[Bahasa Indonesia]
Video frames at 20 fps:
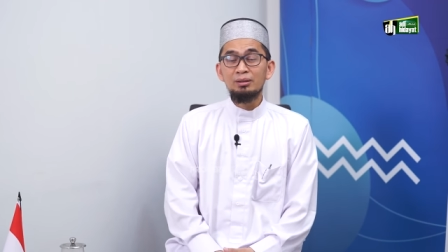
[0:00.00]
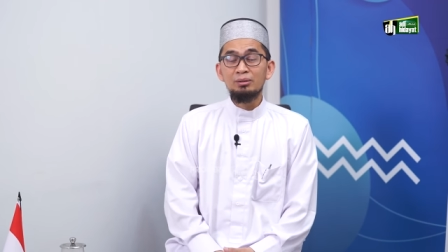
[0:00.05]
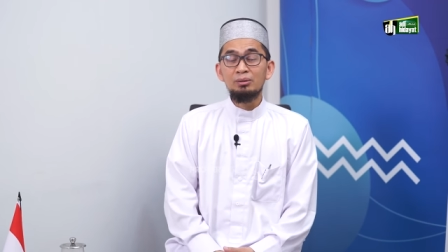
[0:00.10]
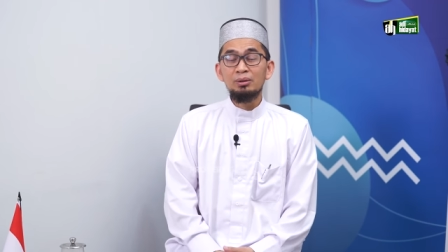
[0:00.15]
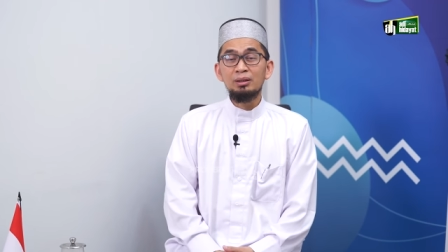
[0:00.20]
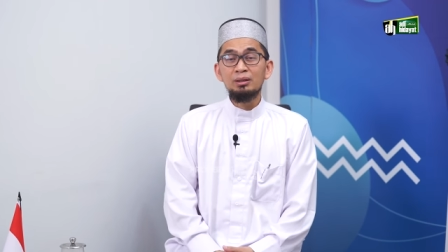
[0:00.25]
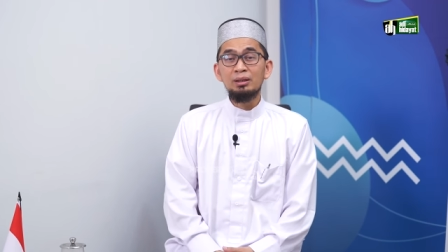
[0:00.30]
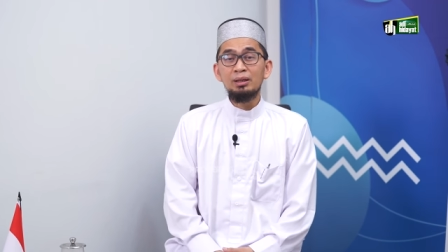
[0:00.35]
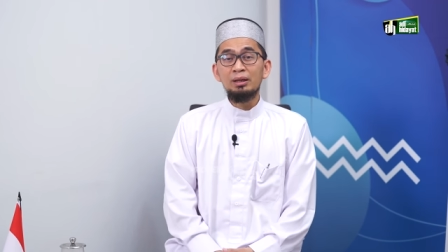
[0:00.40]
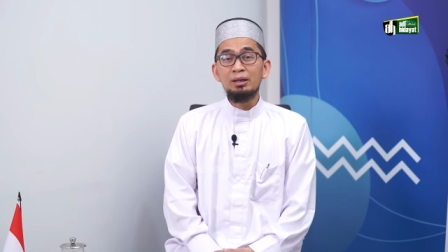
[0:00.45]
wa
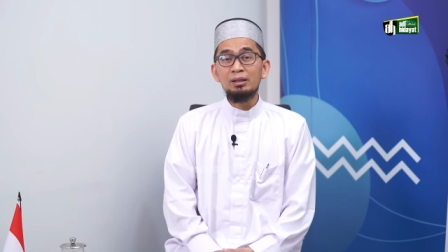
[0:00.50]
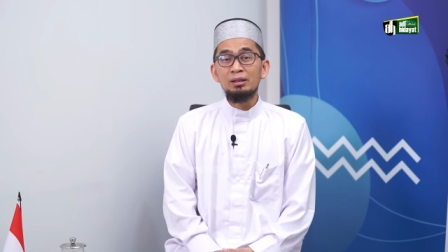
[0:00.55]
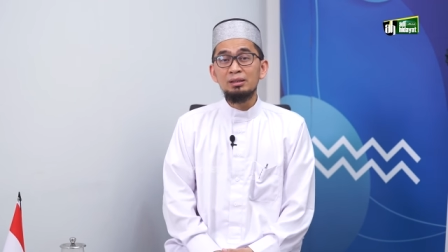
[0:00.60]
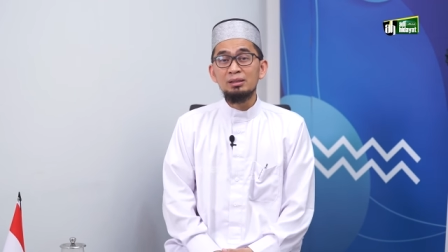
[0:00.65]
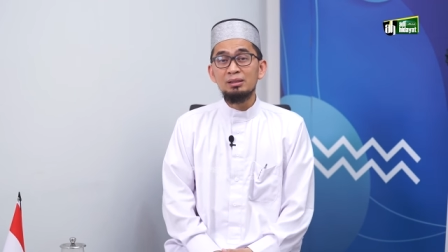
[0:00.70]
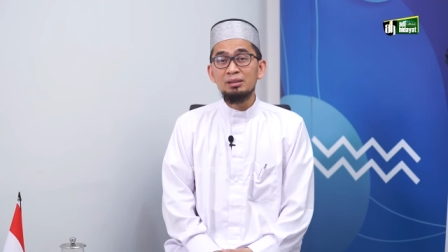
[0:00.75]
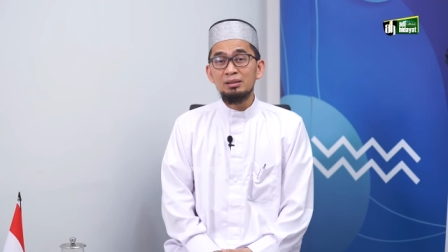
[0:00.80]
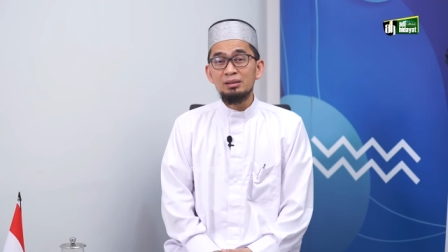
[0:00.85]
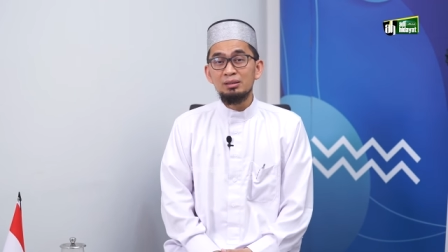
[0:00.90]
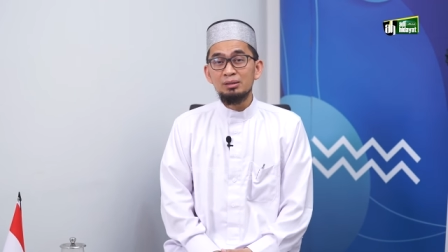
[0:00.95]
ala
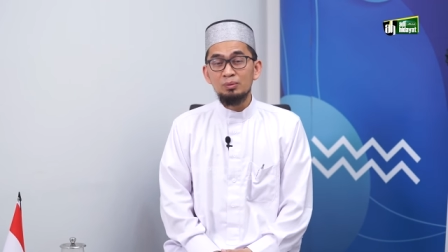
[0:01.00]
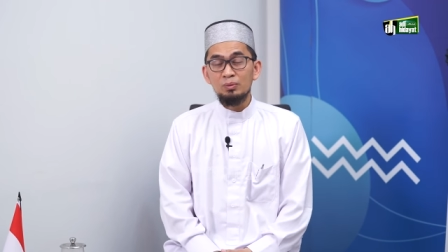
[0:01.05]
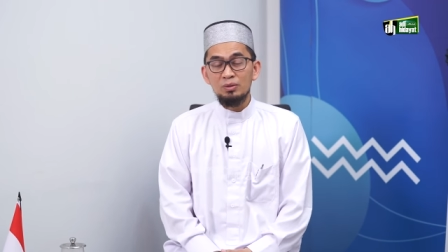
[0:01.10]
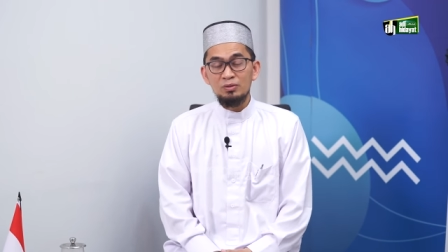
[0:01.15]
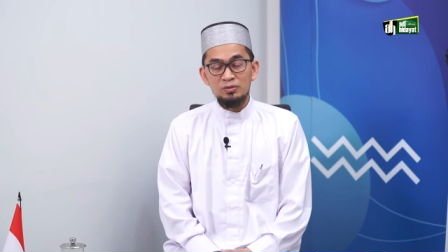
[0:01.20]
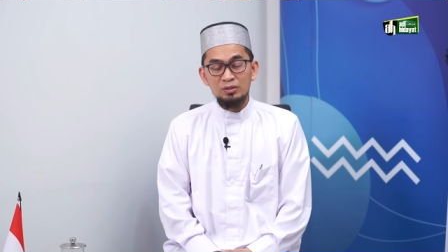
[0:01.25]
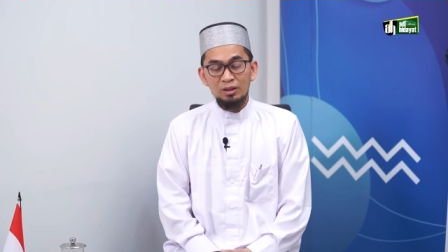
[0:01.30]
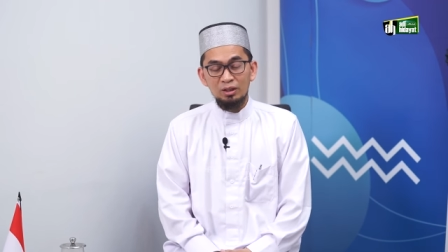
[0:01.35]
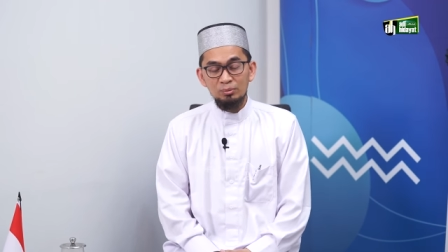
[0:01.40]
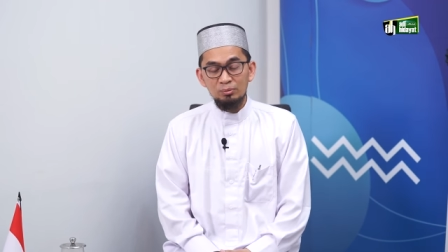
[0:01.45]
alihi wa
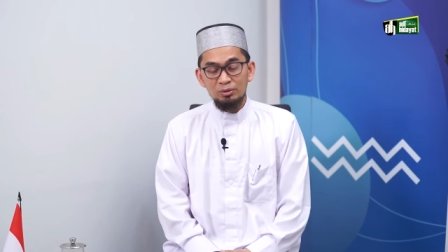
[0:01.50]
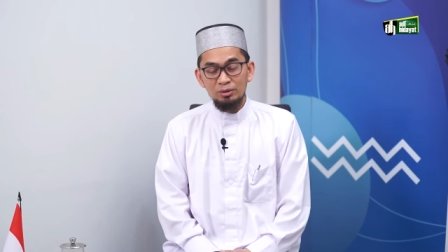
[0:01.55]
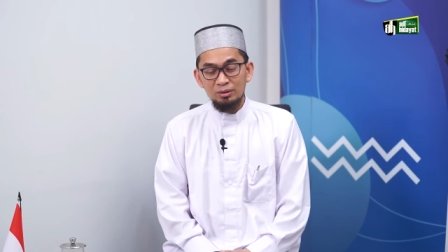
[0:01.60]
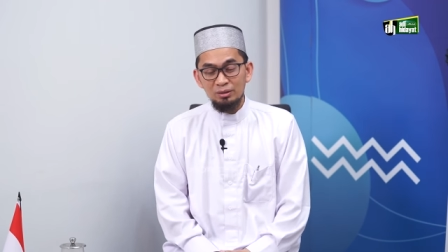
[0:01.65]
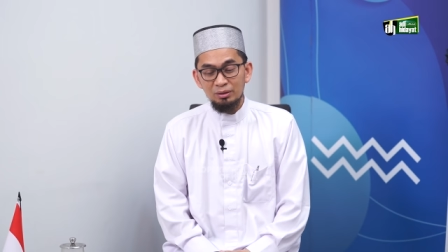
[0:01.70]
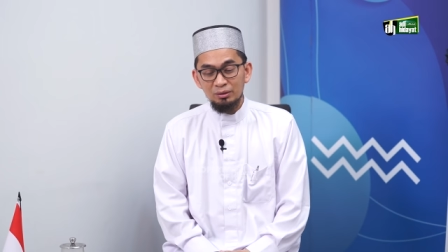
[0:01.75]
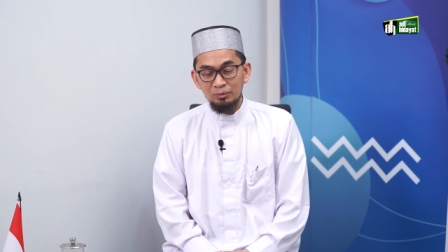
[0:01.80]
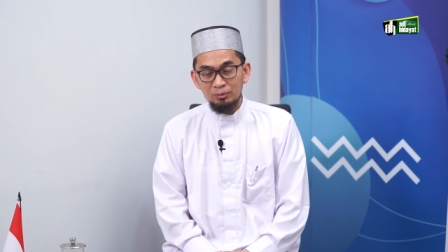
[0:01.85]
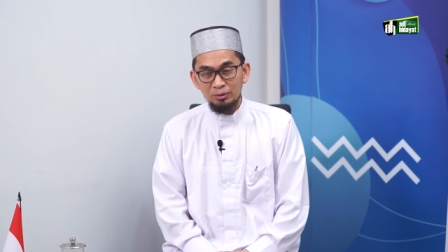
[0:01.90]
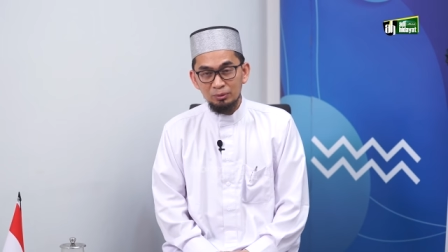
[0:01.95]

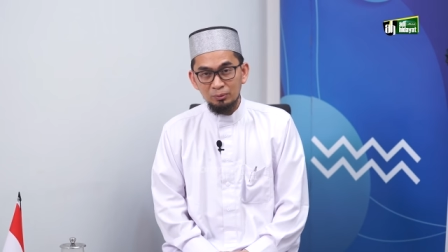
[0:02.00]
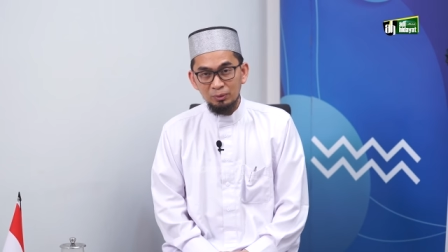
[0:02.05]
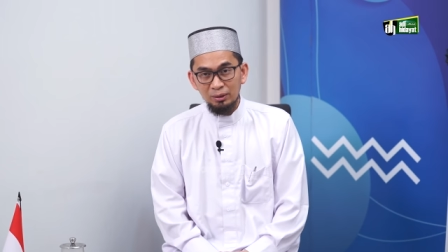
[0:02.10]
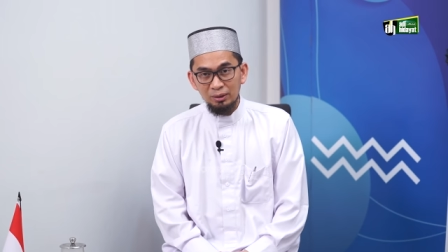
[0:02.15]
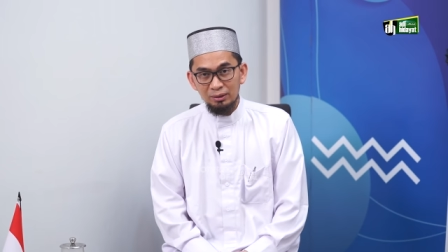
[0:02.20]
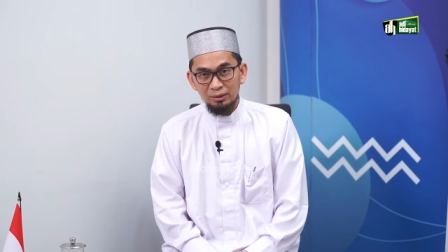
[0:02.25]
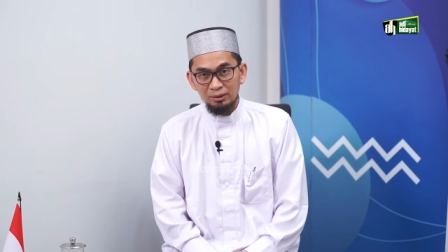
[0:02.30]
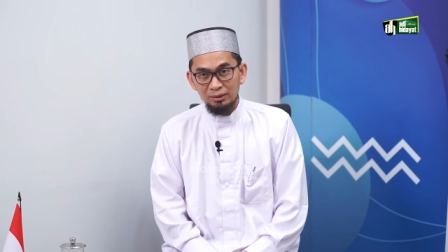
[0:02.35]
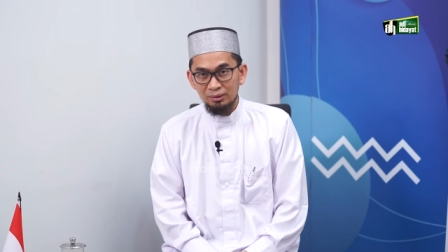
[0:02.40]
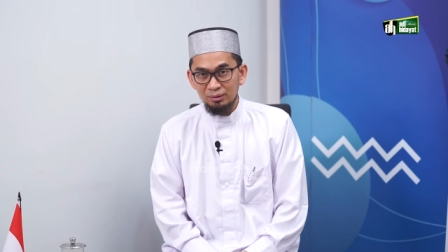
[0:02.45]
sahbihi wa man
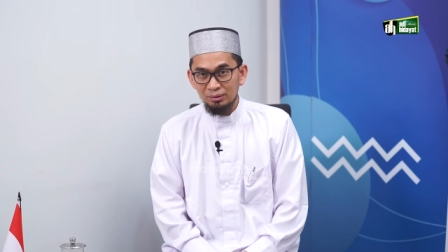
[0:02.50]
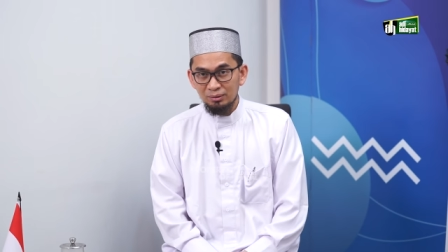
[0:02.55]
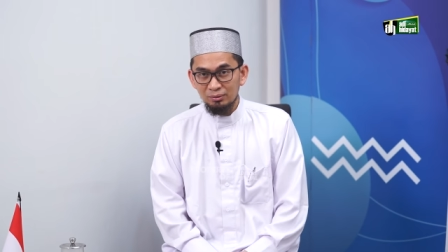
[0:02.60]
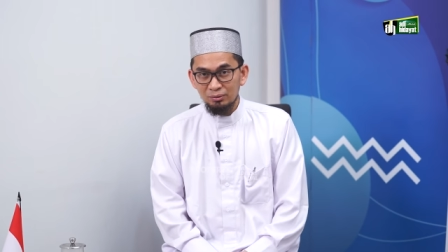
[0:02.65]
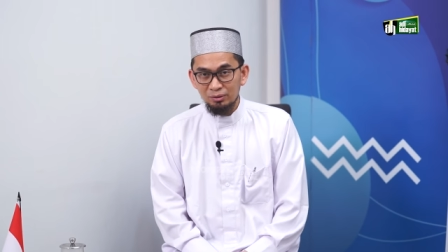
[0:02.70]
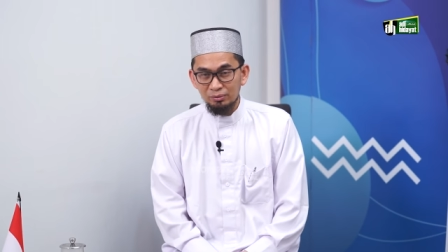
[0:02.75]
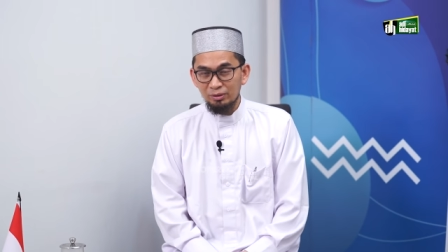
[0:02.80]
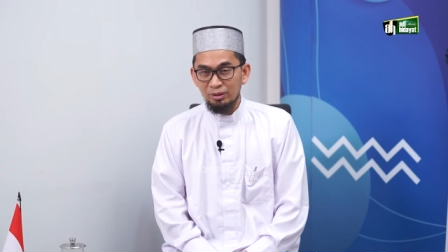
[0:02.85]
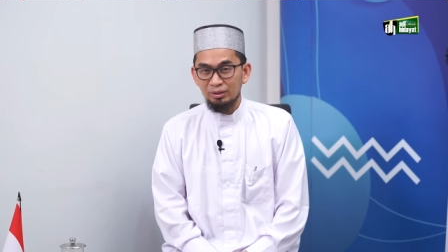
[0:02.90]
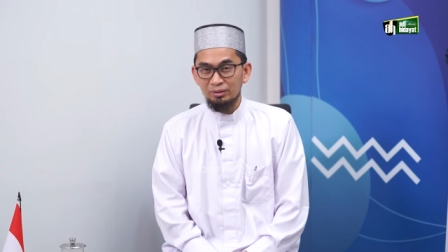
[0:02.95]
walah
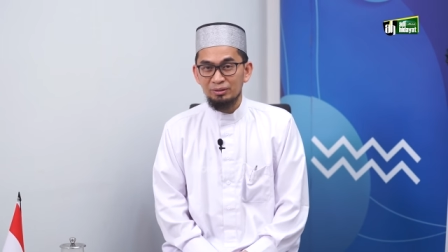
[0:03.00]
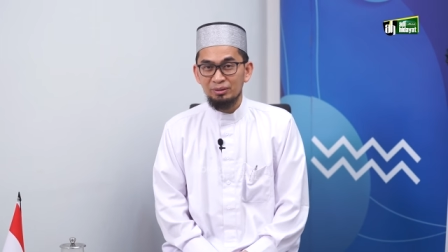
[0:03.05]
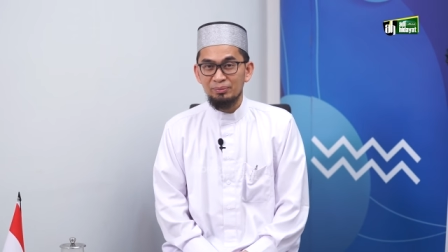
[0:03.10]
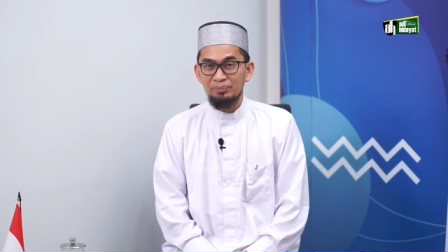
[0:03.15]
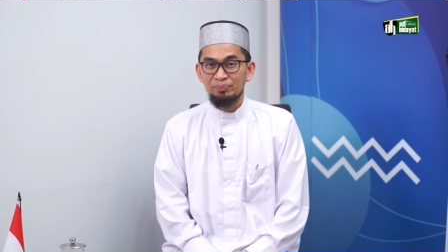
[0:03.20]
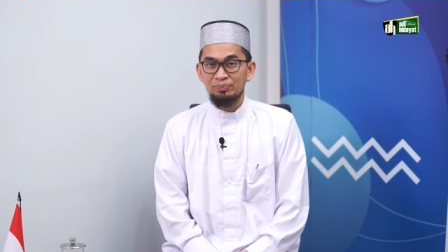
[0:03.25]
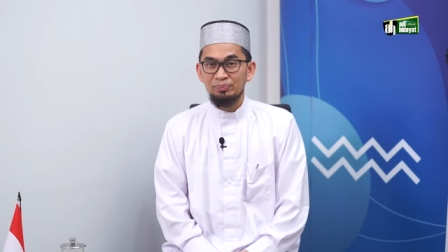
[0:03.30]
wa ba'd.